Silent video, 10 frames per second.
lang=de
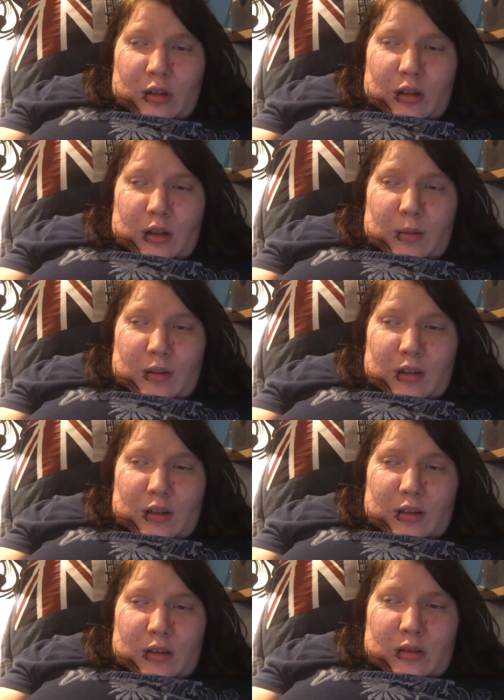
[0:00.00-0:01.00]

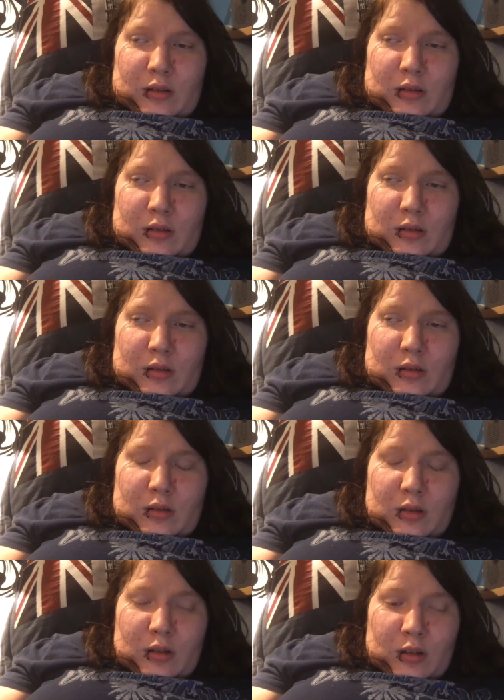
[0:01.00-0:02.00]
Aber
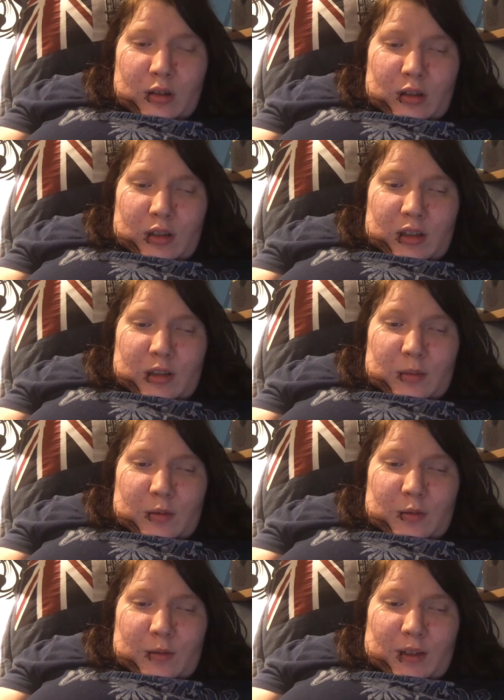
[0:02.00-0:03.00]

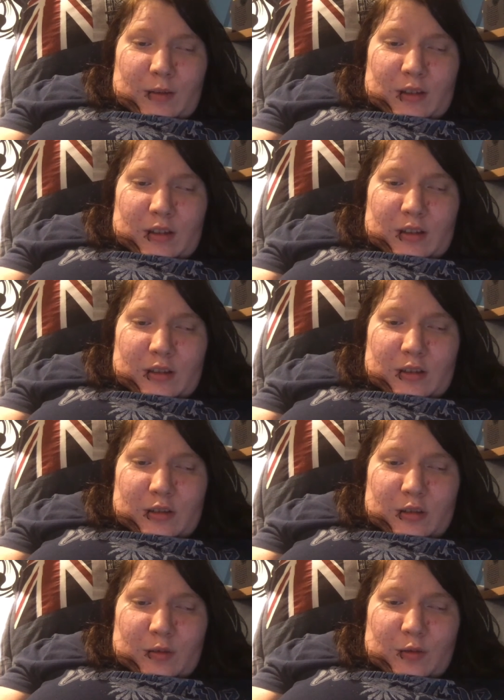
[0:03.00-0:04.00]
irgendwie werde ich sie
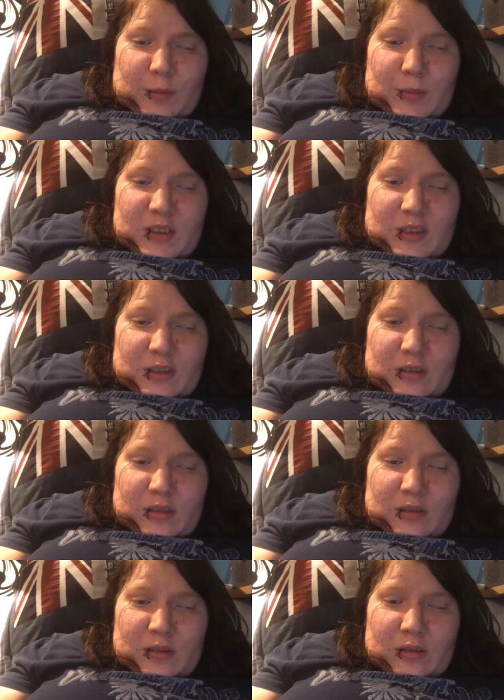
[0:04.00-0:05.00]
schon vermissen.